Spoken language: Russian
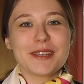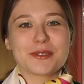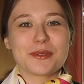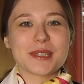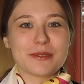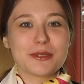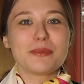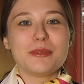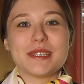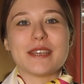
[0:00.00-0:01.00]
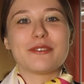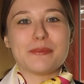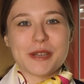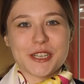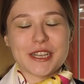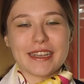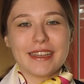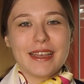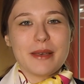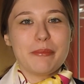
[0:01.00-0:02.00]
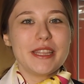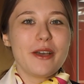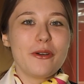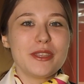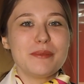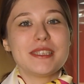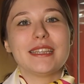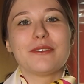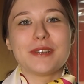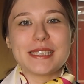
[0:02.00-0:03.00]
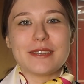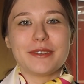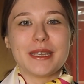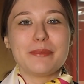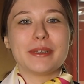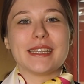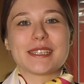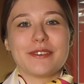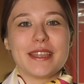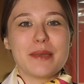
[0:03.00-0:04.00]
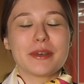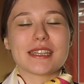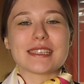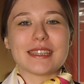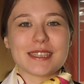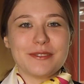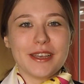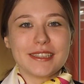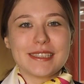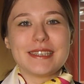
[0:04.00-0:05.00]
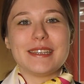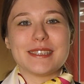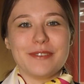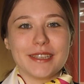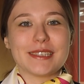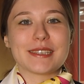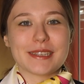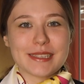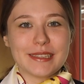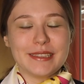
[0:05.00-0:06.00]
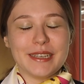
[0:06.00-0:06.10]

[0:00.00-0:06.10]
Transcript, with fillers: экскурсовод музея Фаберже. Мы находимся на выставке под названием «Красота святости и святость красоты»,